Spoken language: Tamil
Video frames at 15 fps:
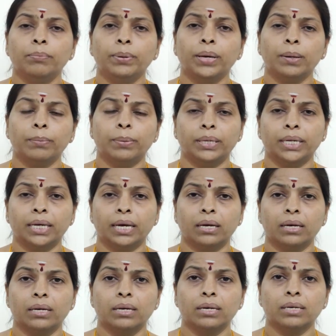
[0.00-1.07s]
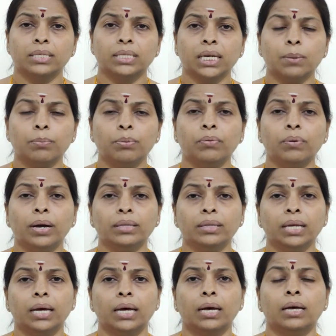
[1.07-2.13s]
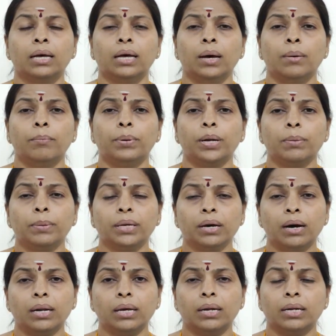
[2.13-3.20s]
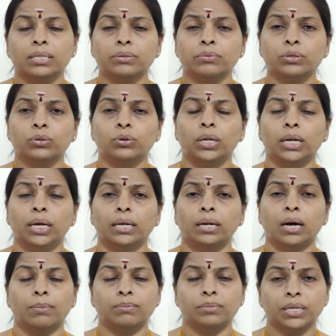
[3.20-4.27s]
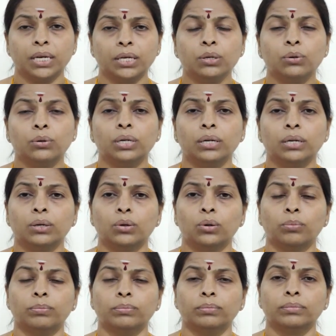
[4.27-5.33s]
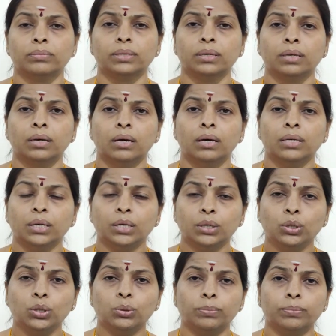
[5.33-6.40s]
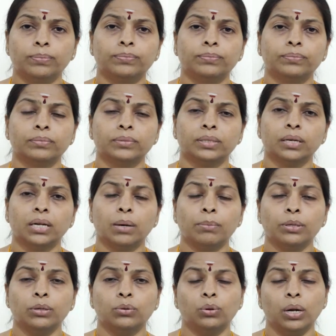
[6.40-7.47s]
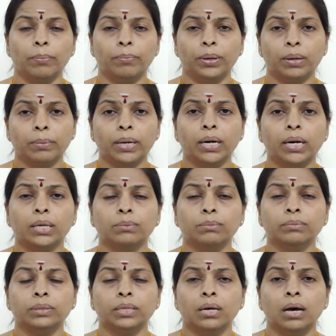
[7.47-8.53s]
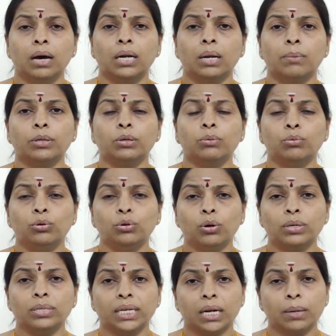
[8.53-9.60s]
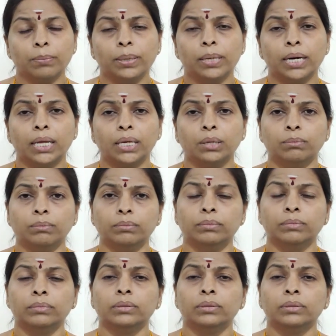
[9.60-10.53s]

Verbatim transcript: இப்பேற்பட்ட சிறப்பு வாய்ந்த பெருமையான நெசவு தொழிலை நாம் செய்து கொண்டிருக்கிறோம் இருந்தும் நமது குலப்பெருமைகளையும் நமது முன்னோர் சிறப்புகளையும்